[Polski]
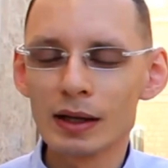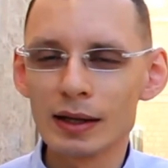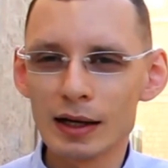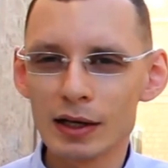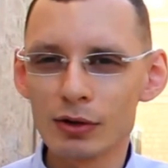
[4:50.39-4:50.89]

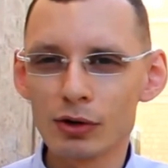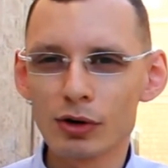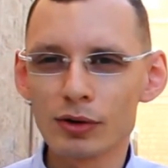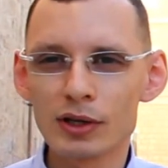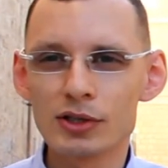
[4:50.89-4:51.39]
jaki
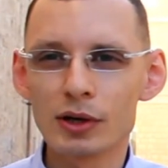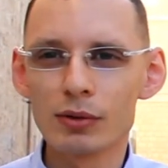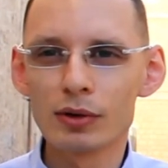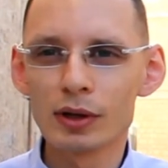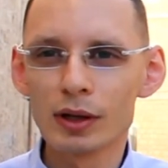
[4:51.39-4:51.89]
dokona
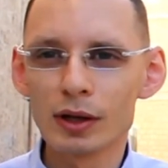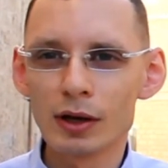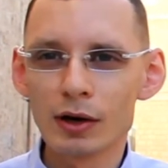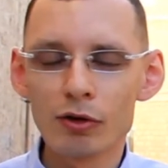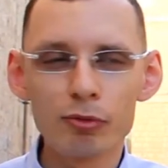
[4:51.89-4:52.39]
się
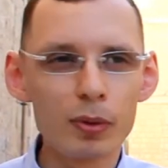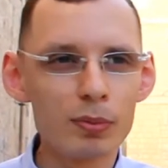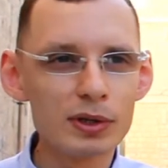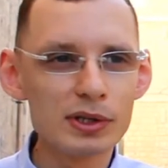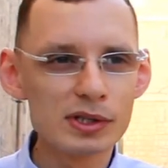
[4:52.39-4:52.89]
w
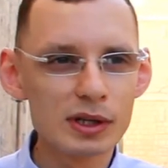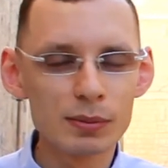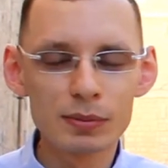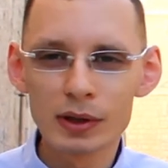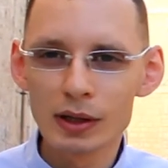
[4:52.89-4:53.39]

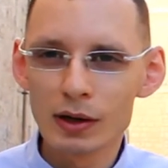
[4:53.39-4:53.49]
pobliskim